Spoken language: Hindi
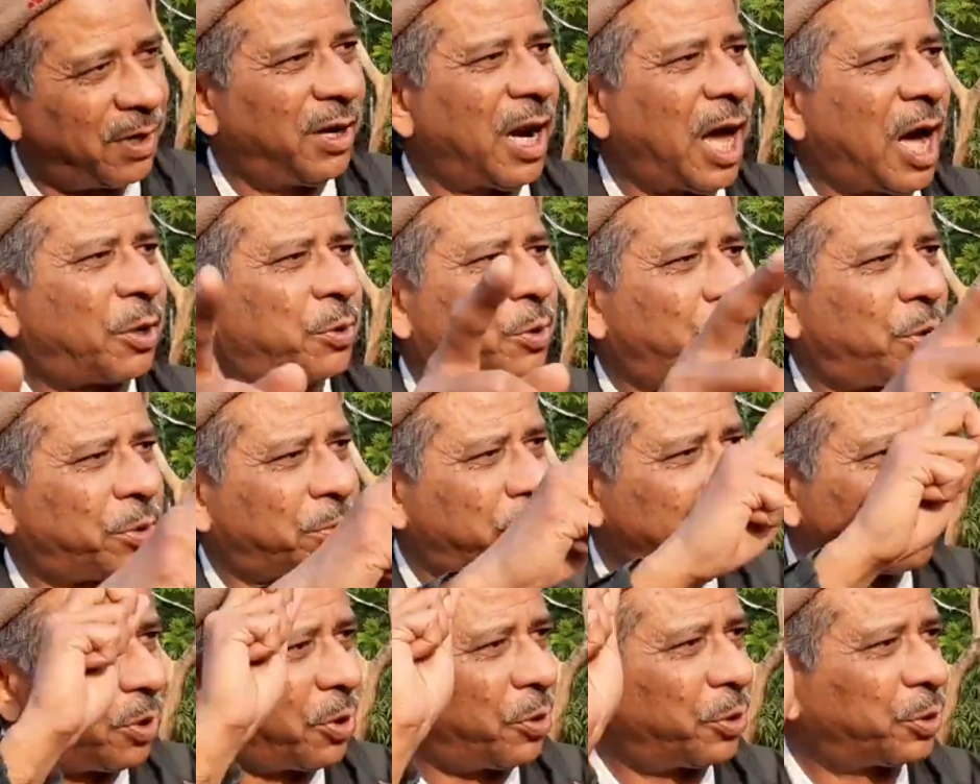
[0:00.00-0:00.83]
लाखों
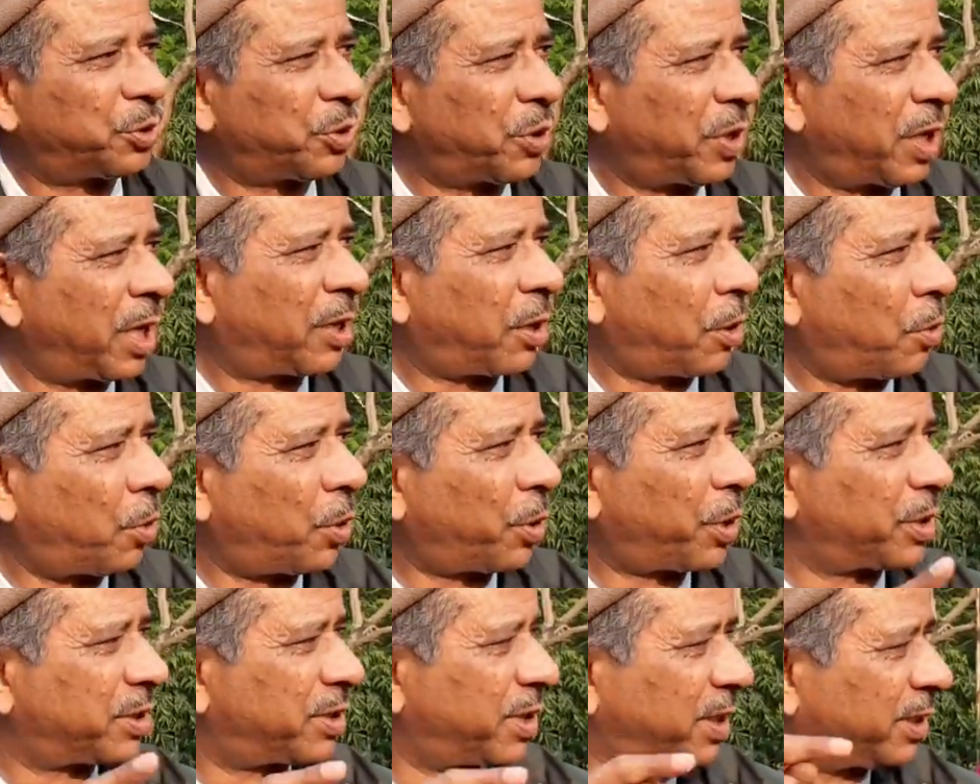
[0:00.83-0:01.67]
लोग जो है
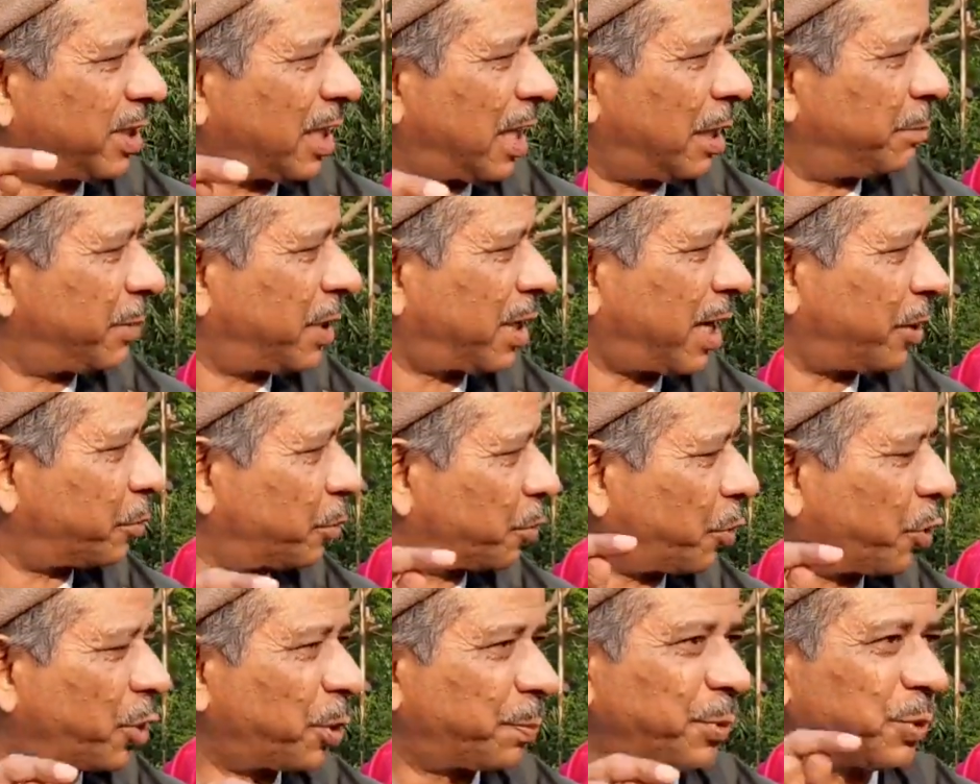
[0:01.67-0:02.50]
करोड़ों की संख्या में
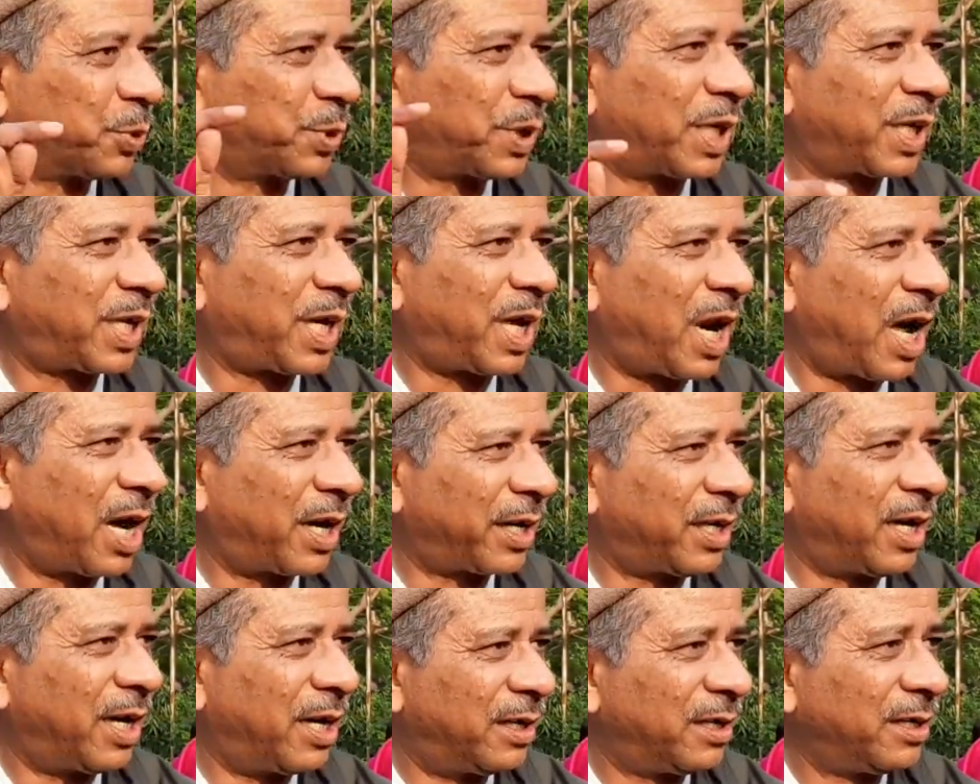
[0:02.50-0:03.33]
रोड पर उतर कर आ
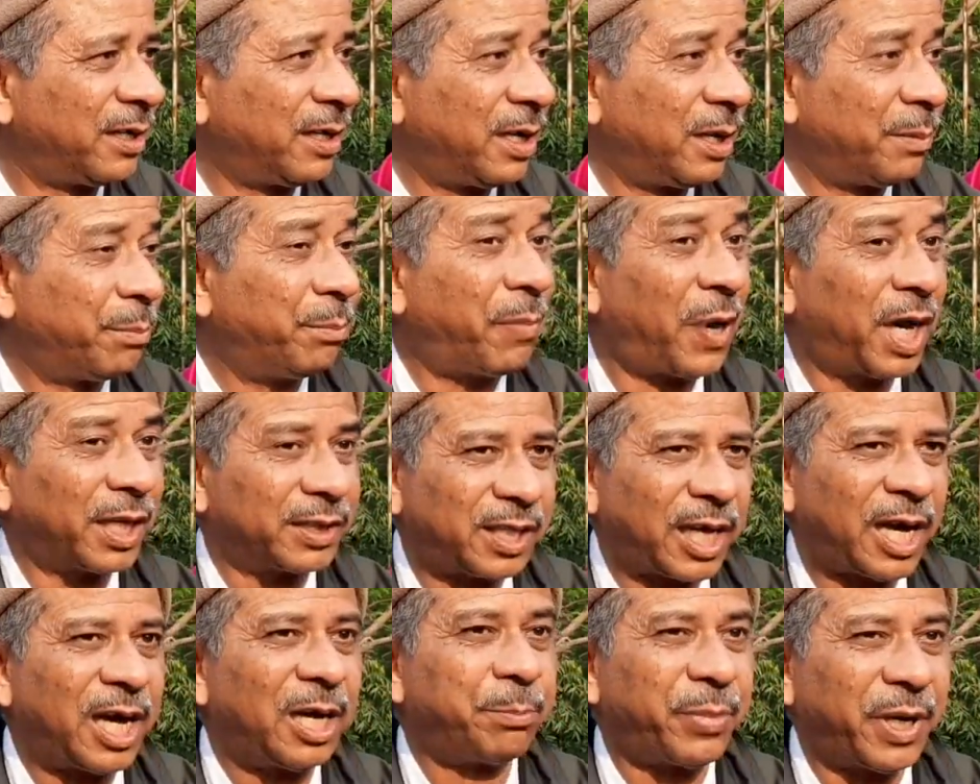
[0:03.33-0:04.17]
गया है
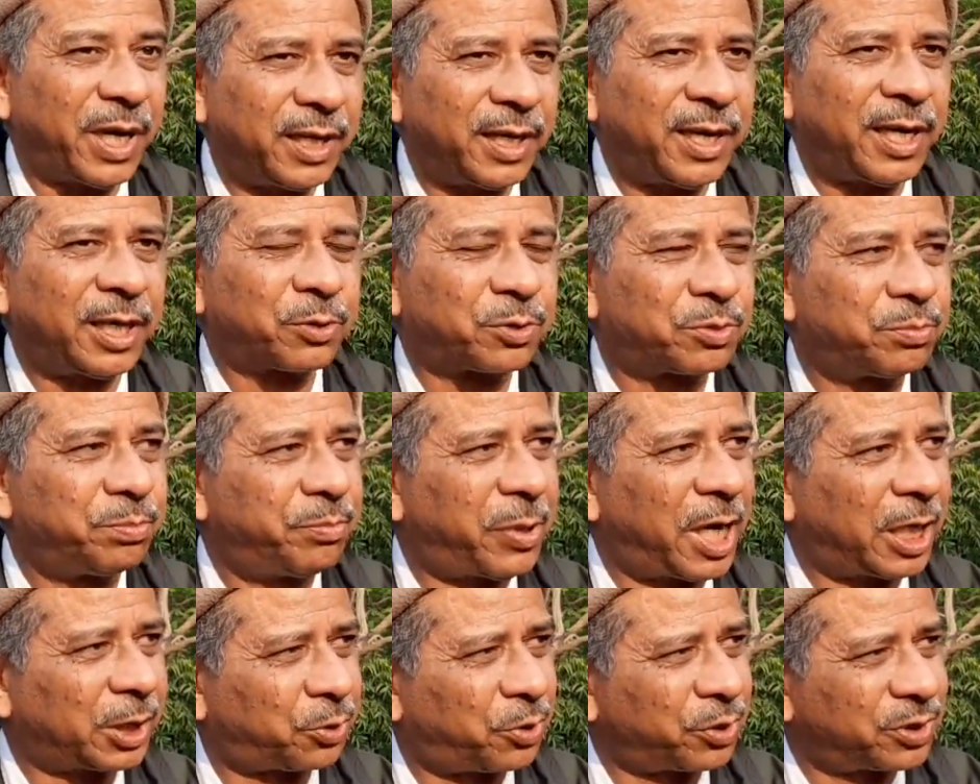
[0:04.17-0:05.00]
माताएं बहनें
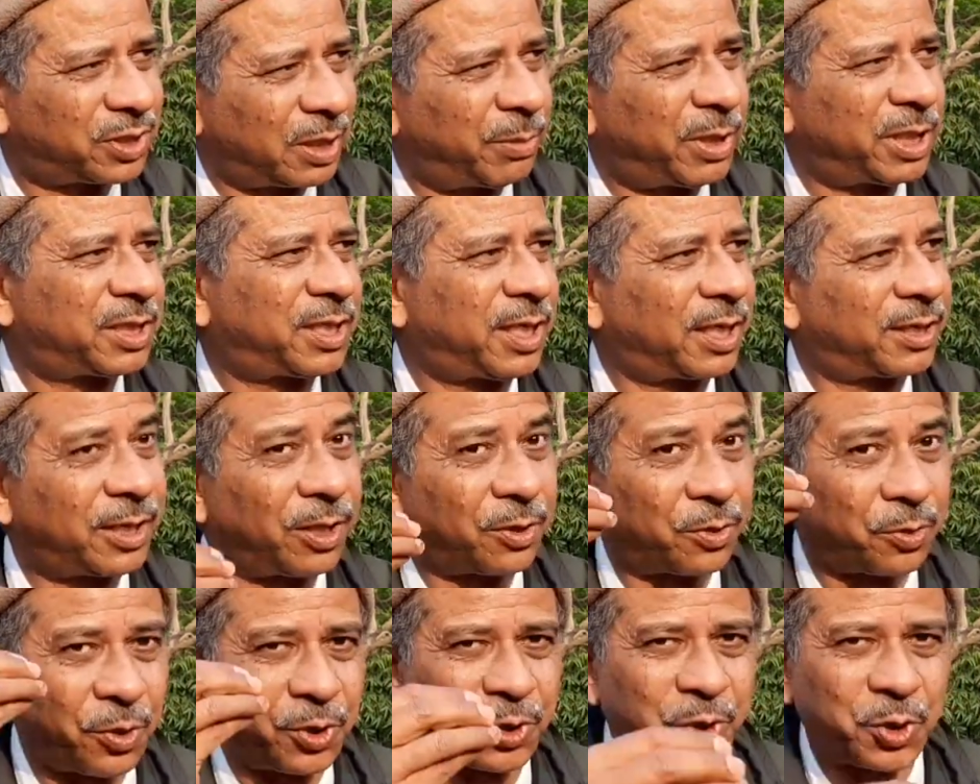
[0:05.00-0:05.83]
बात को समझ
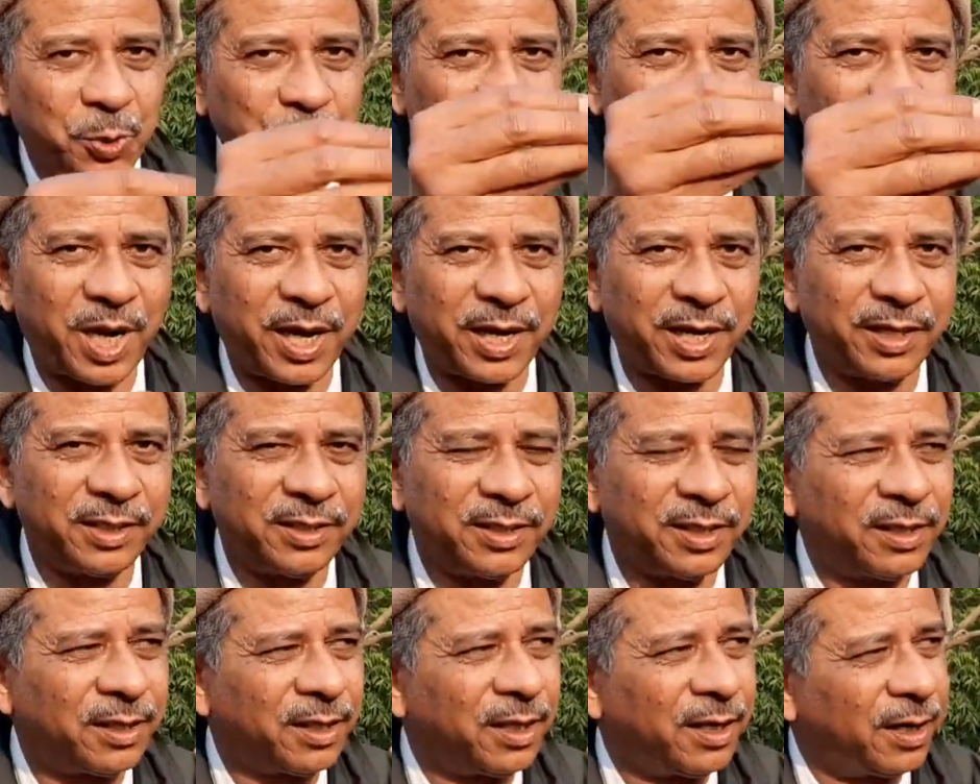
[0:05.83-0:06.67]
करके रोड के ऊपर आ गई
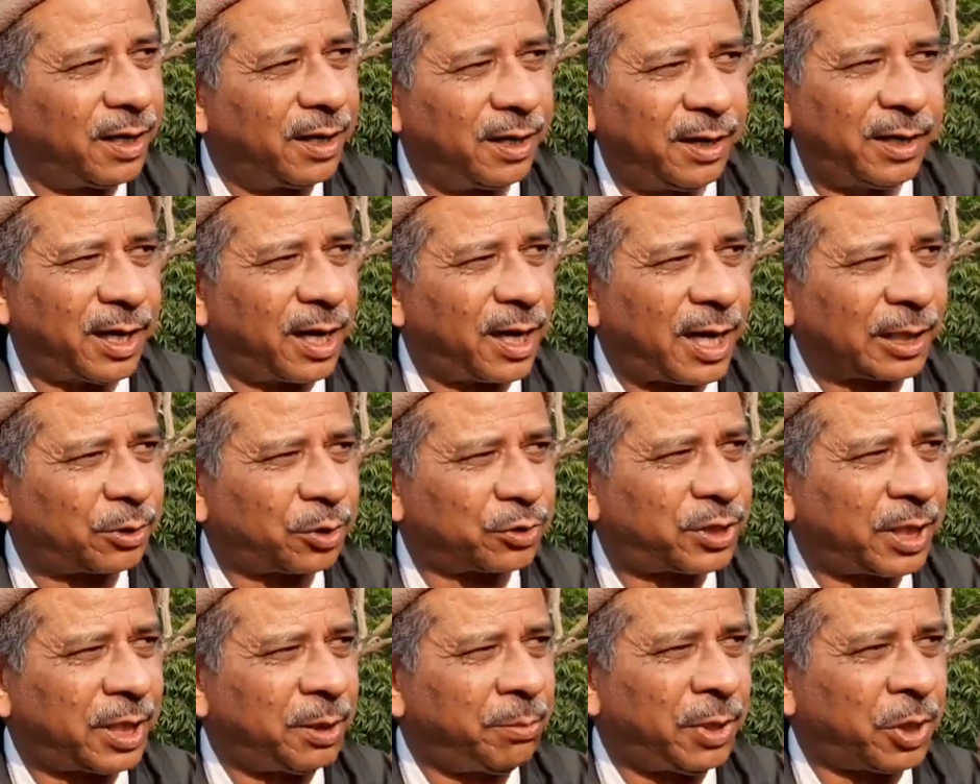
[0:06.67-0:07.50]
हैं डरा
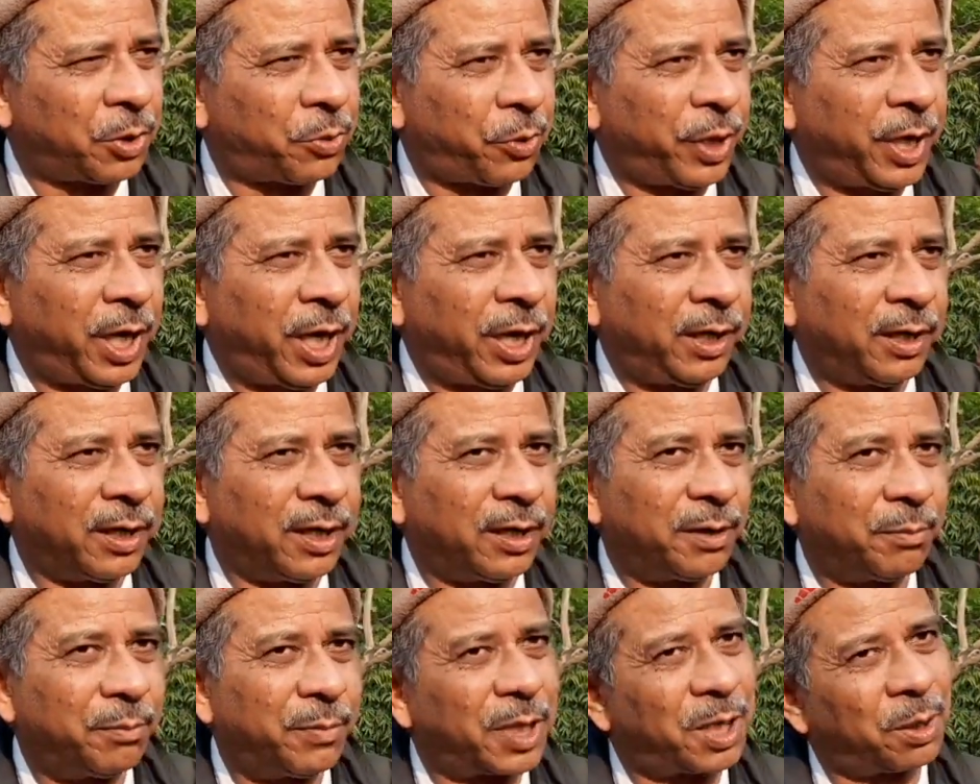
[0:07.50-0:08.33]
तो सही में कोई नहीं
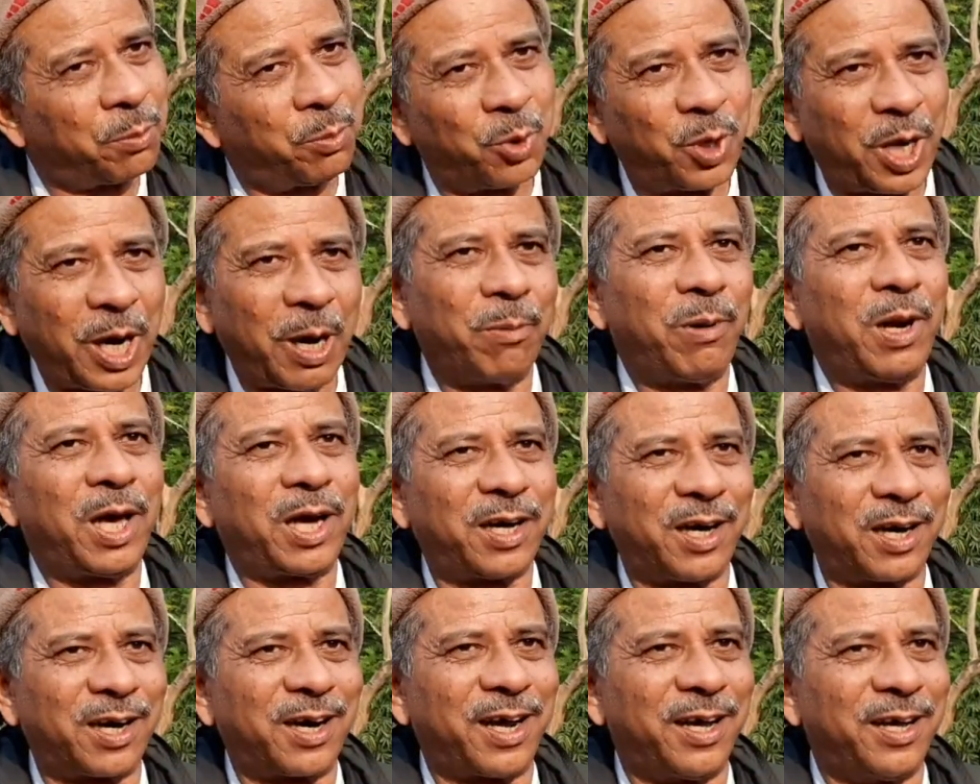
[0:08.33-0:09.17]
है मगर मुकाबला
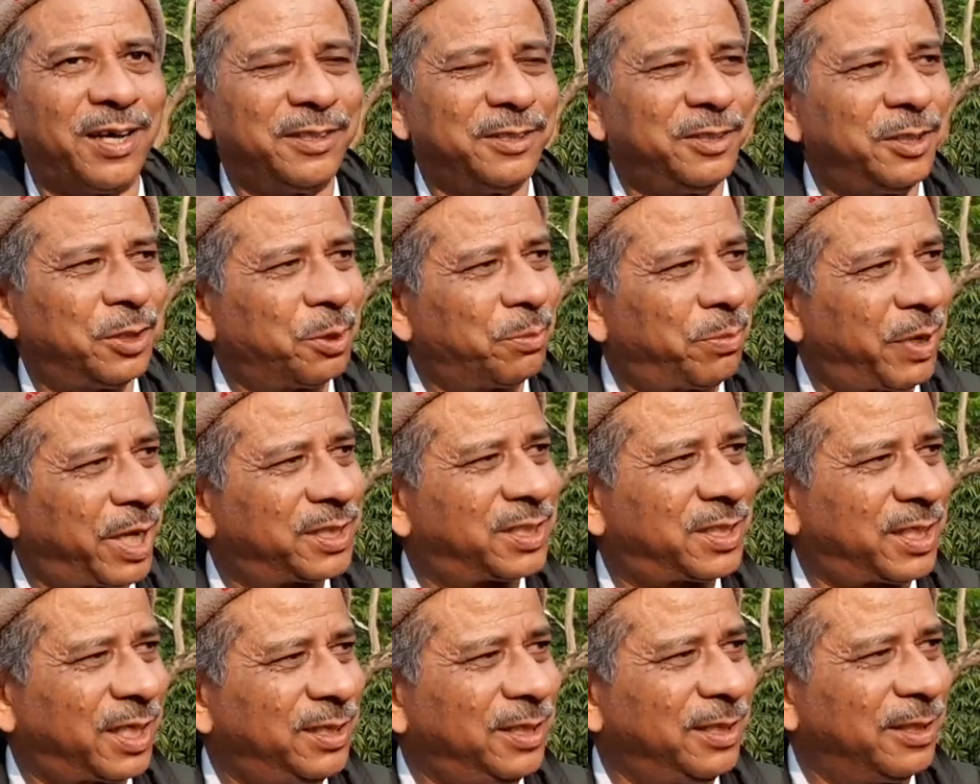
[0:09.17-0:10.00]
कर रहा है ये तो
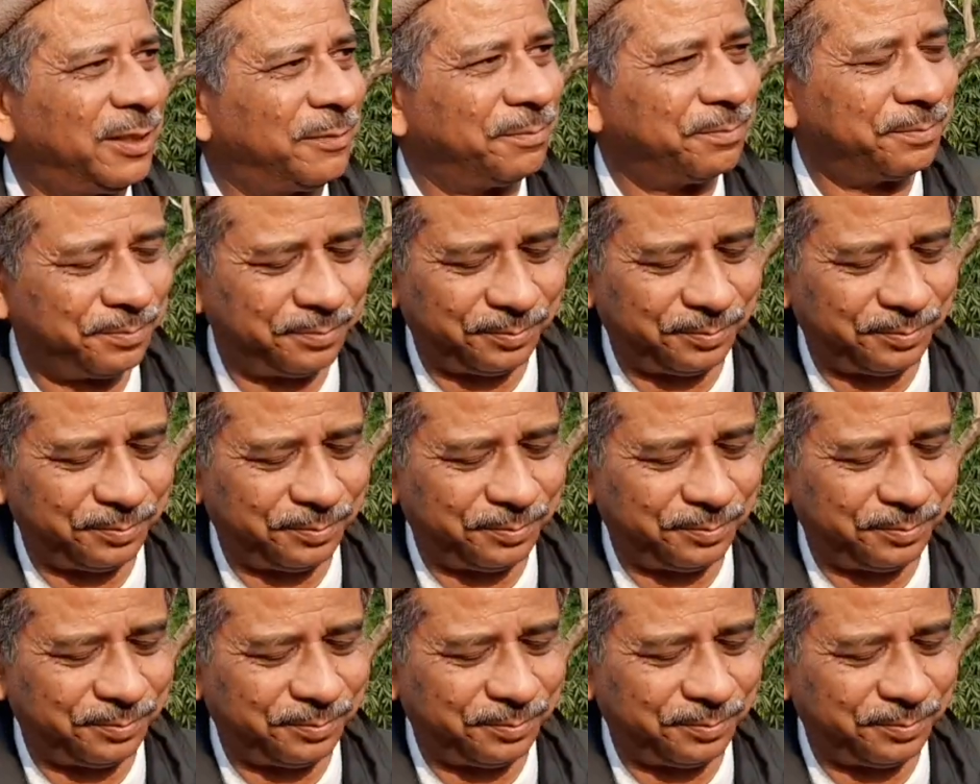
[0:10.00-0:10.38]
बात सही है